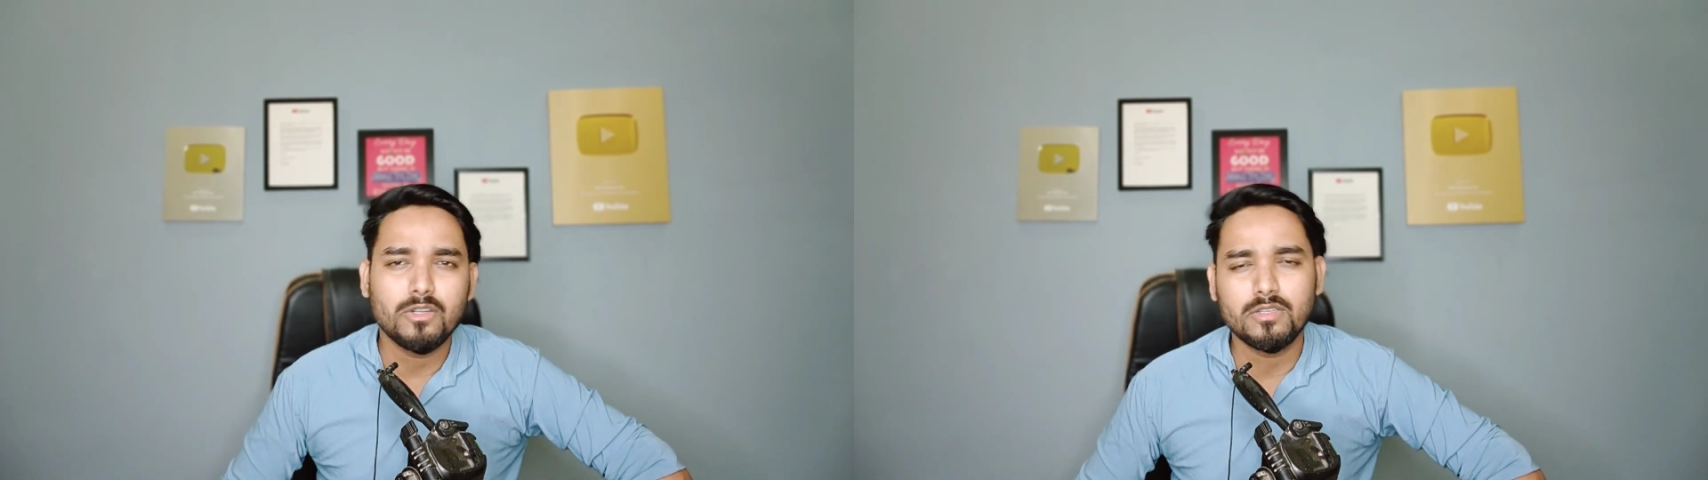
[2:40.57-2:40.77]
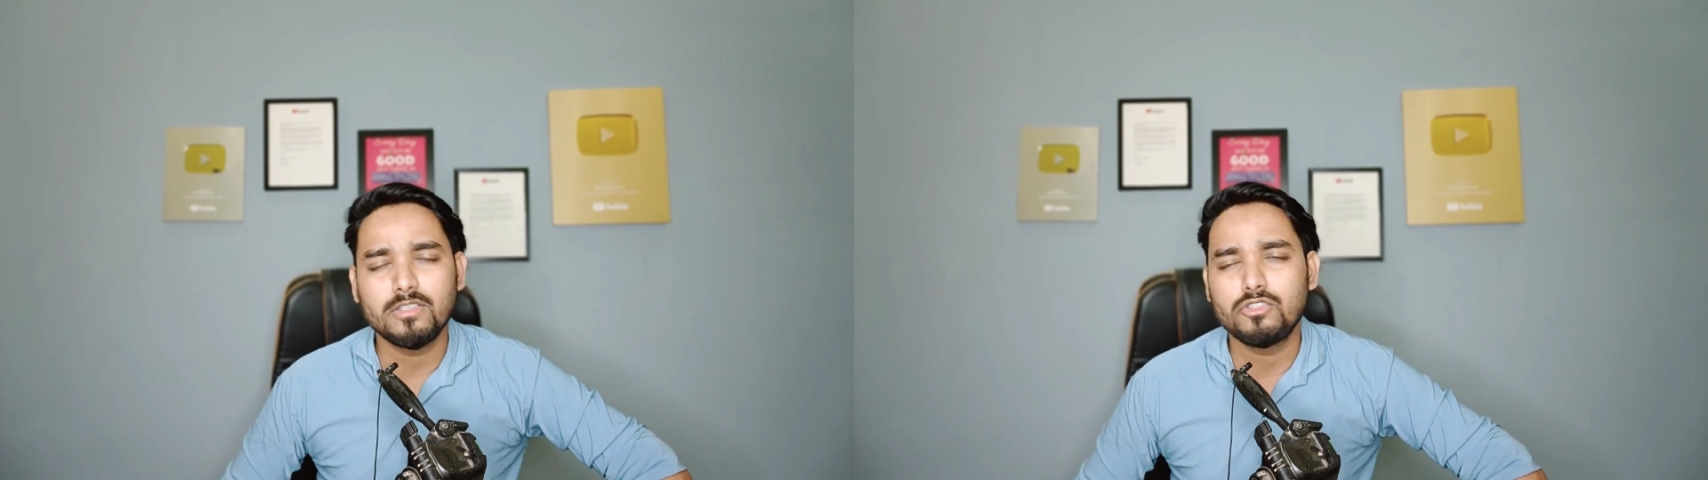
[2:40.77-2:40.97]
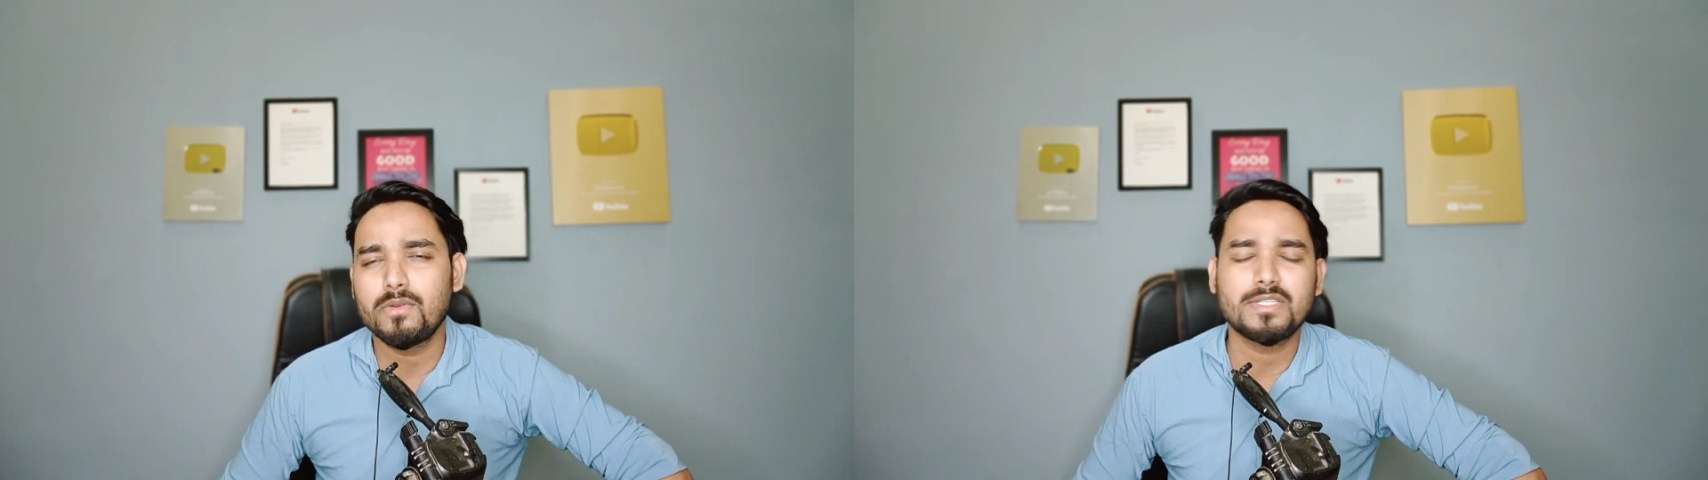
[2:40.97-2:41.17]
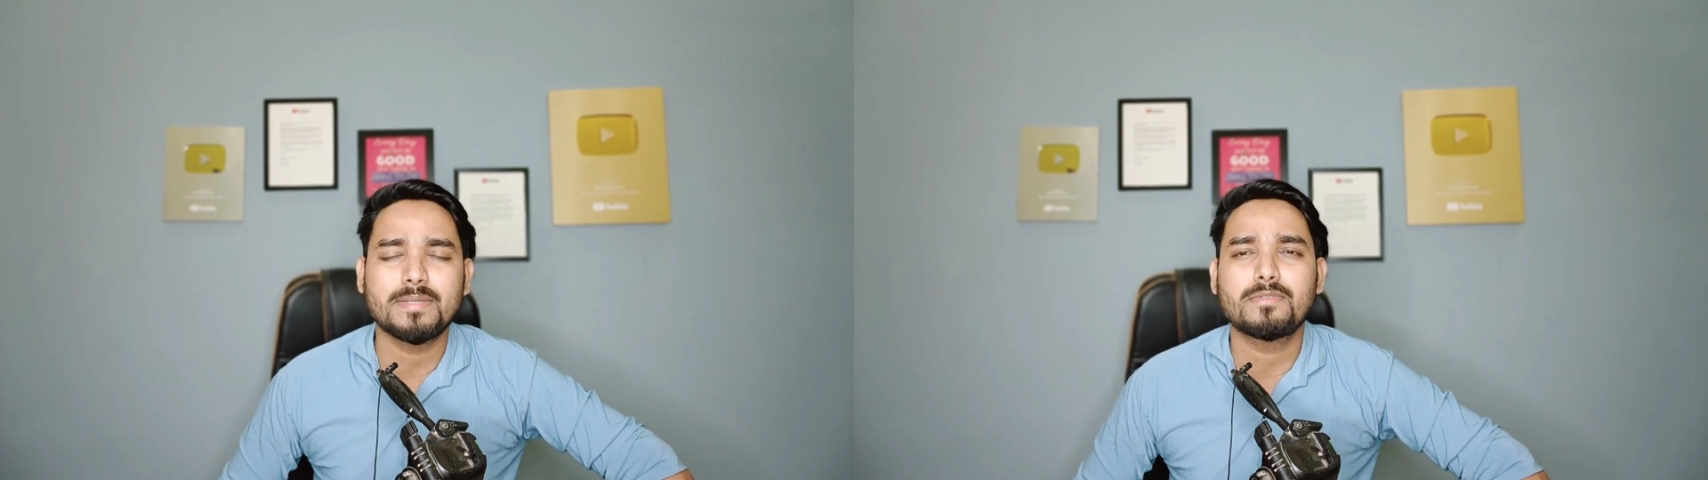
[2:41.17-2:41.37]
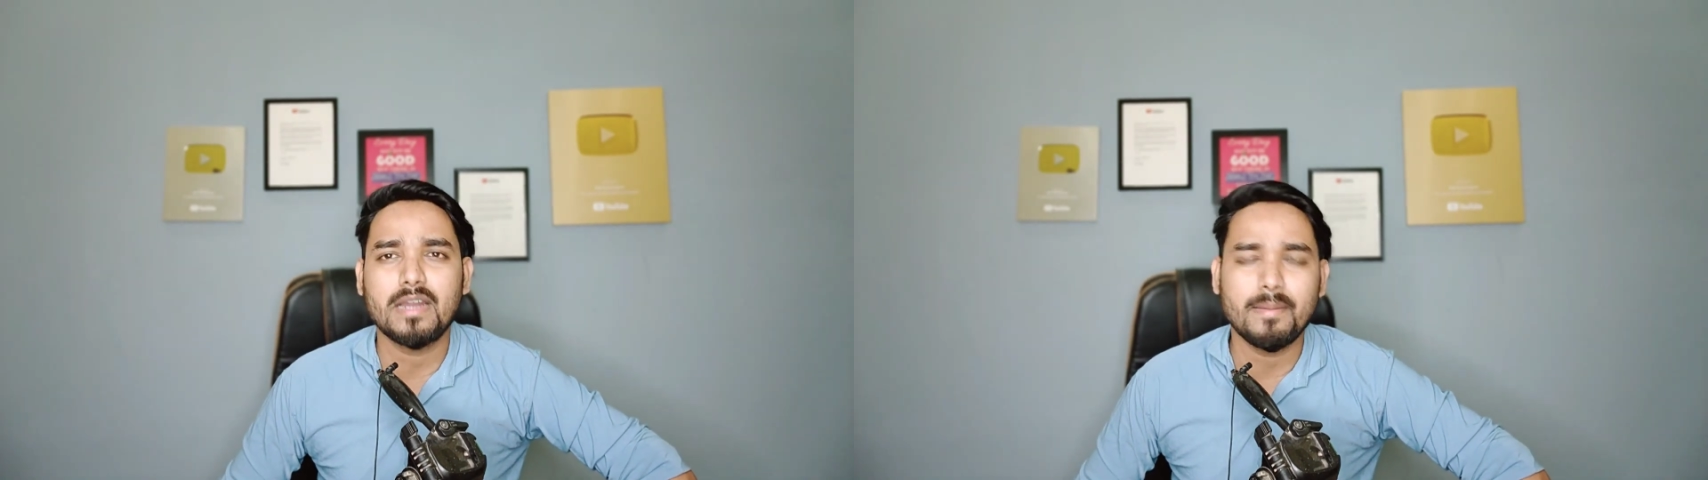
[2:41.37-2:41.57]
जो
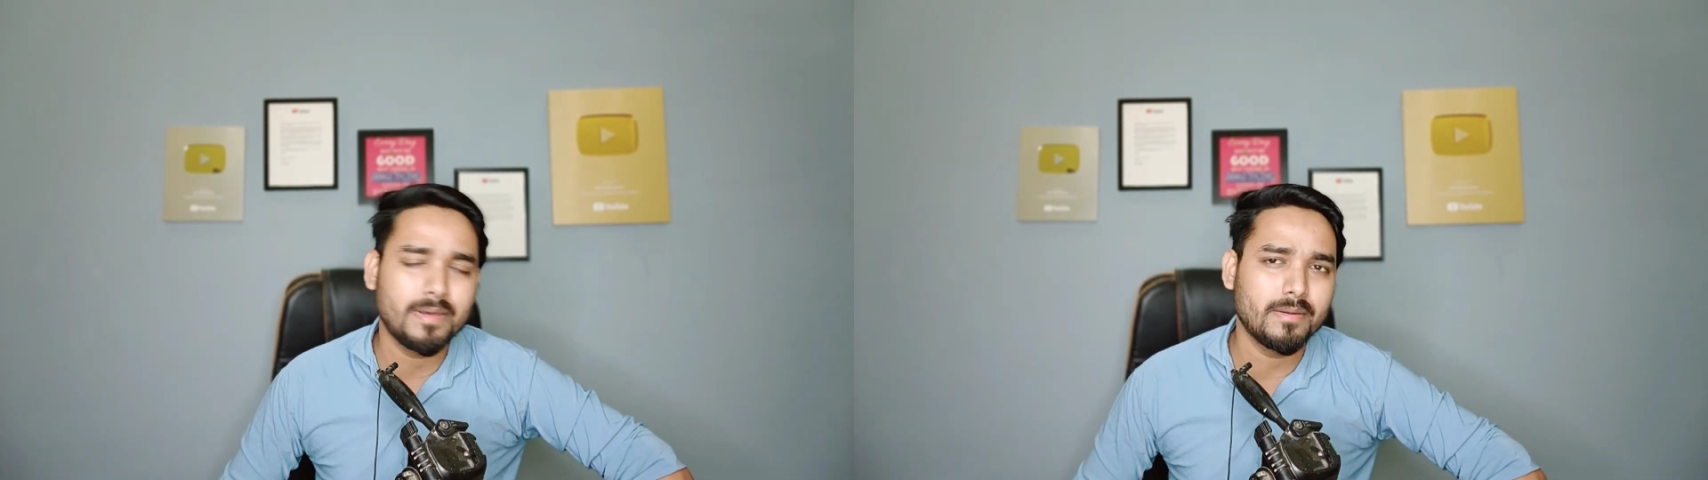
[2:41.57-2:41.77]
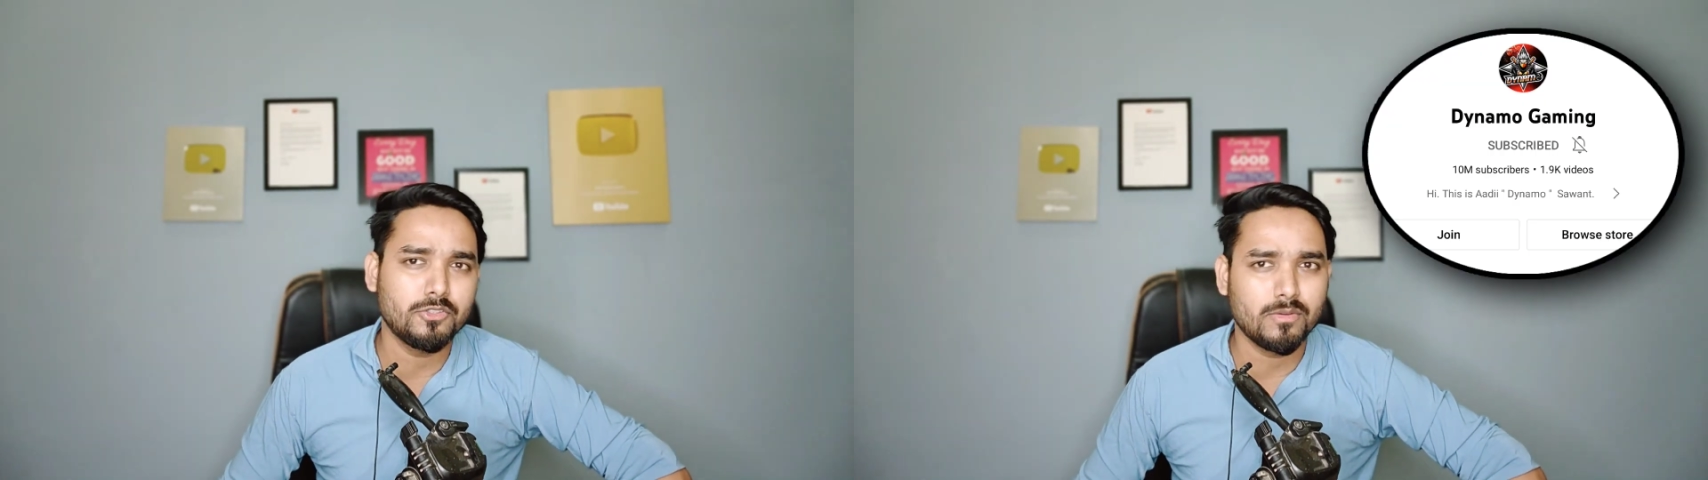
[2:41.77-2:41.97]
सब्सक्राइबर